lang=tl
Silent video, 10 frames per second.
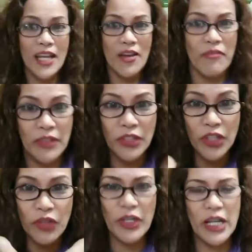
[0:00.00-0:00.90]
Your
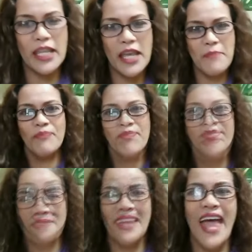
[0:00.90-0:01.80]
real name.
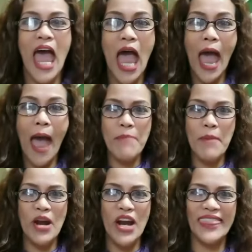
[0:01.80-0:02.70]
Happy
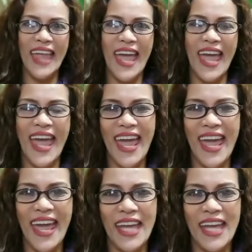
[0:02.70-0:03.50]
birthday!